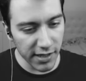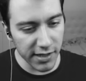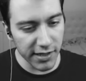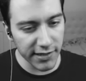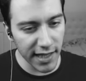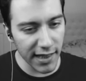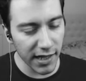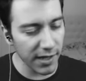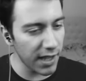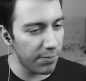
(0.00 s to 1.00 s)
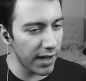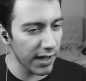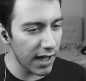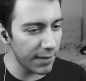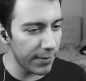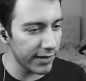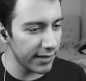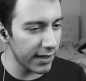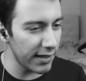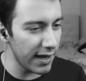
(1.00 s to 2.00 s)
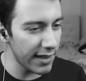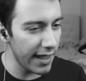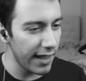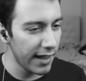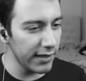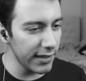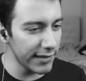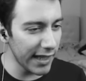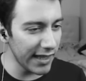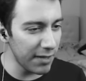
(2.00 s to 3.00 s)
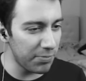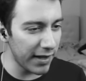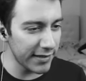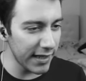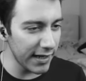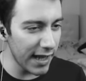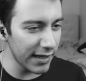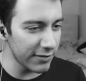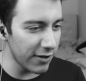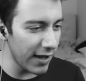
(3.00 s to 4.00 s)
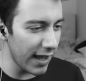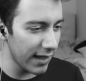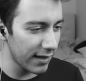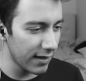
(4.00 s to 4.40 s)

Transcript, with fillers: Yediğin insanlara parçalar nerede? Yediğin insanlar parçalar nerede söyle.